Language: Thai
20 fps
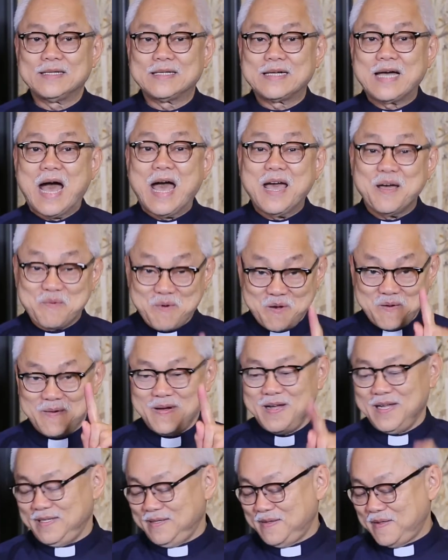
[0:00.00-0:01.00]
ไก่บอก
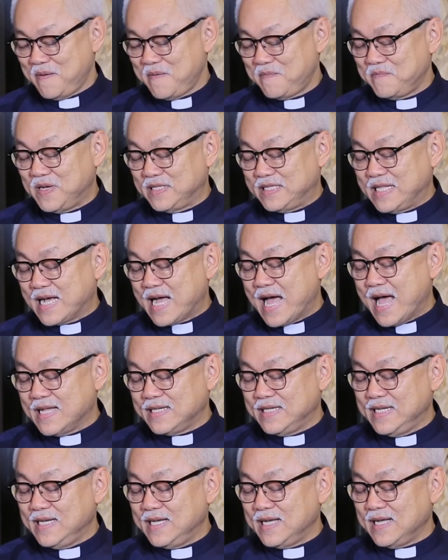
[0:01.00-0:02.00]
ว่าพัตคาร
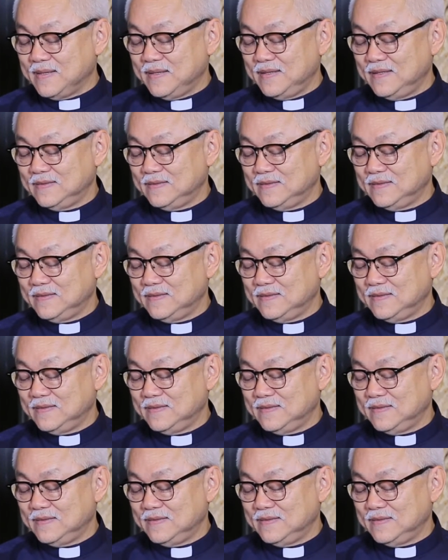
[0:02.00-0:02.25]
นี้ค่ะ